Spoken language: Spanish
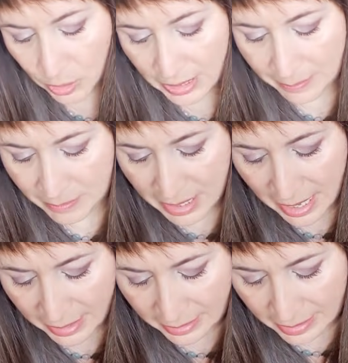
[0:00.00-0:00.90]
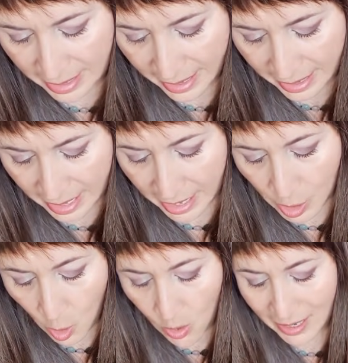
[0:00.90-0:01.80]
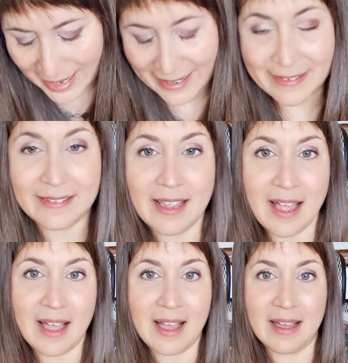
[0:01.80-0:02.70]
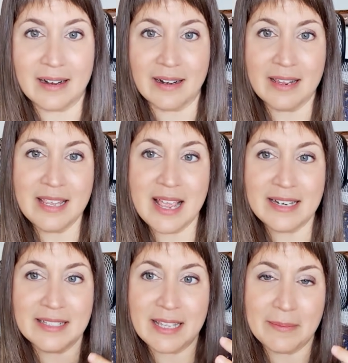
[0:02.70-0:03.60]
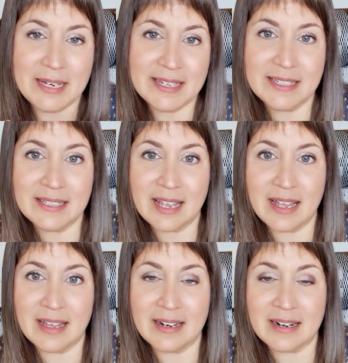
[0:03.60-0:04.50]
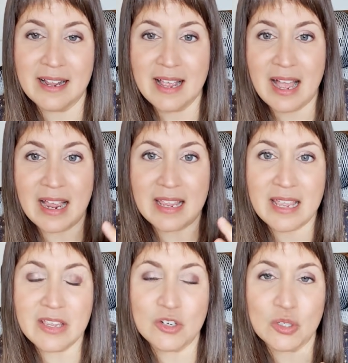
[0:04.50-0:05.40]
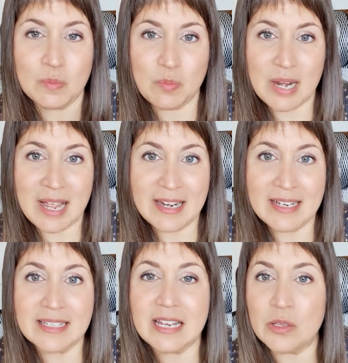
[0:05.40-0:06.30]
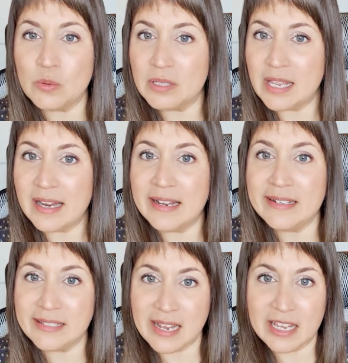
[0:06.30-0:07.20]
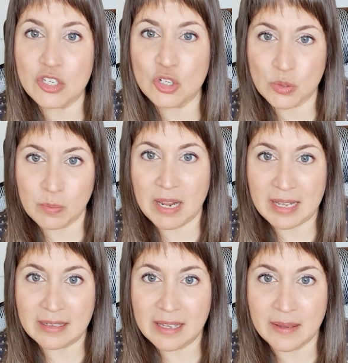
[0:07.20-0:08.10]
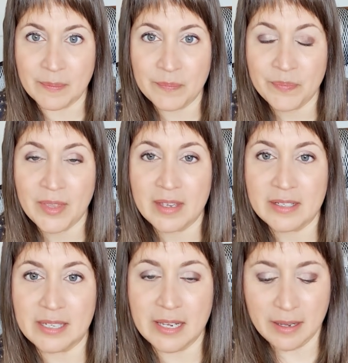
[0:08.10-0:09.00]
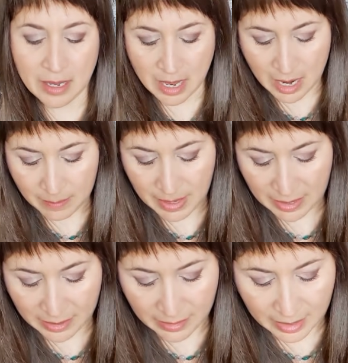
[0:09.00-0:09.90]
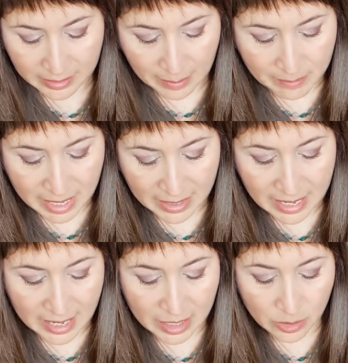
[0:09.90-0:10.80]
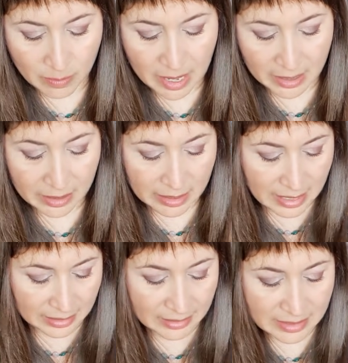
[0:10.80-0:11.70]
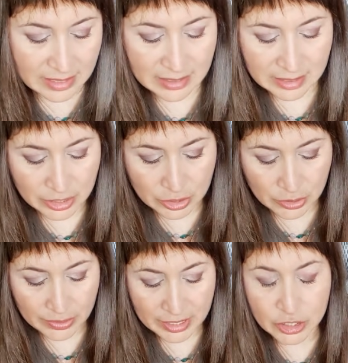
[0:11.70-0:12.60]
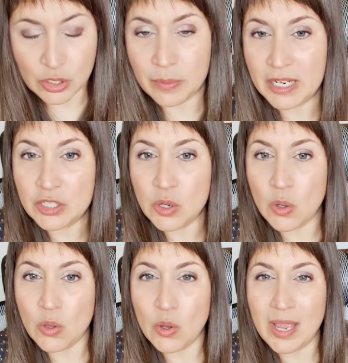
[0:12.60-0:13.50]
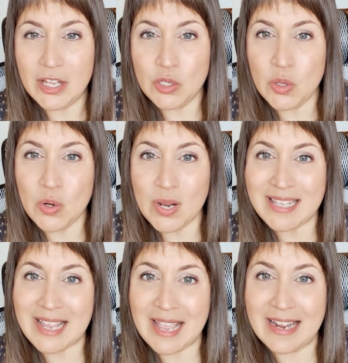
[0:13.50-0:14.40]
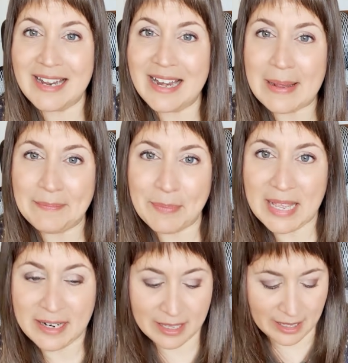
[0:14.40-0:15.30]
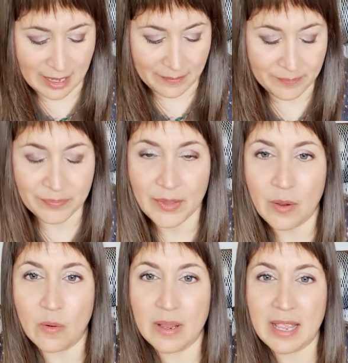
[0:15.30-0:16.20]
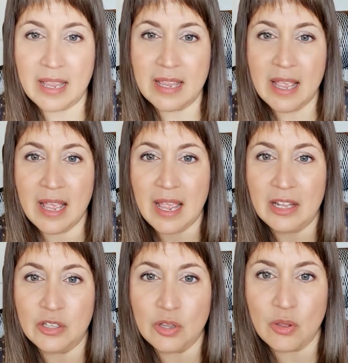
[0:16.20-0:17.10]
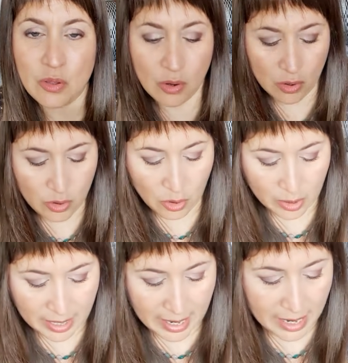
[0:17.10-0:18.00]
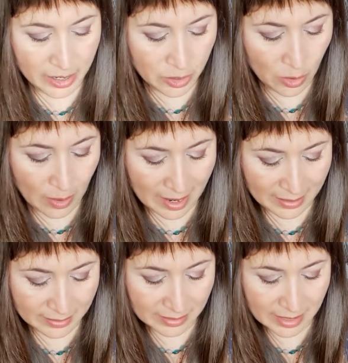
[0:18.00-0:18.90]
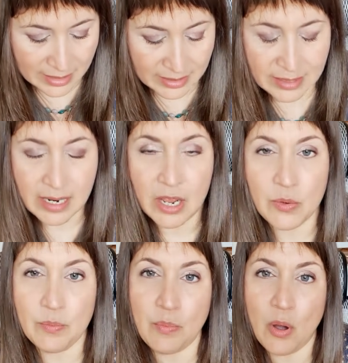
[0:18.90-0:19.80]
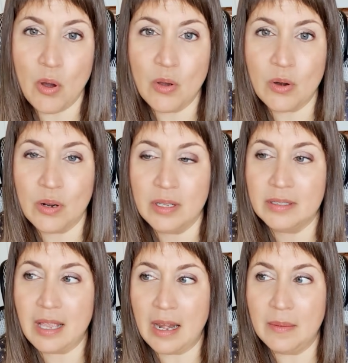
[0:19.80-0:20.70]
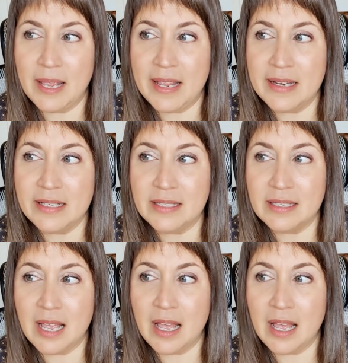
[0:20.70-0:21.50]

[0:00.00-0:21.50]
también de concretar y estabilizar aquellos planes que tú tienes hechos para ti. ¿Sí? Me dice también que hay que tomar grandes decisiones, sobre todo en todo lo que te genera pérdida, ¿ok? En todo lo que no haces por tal vez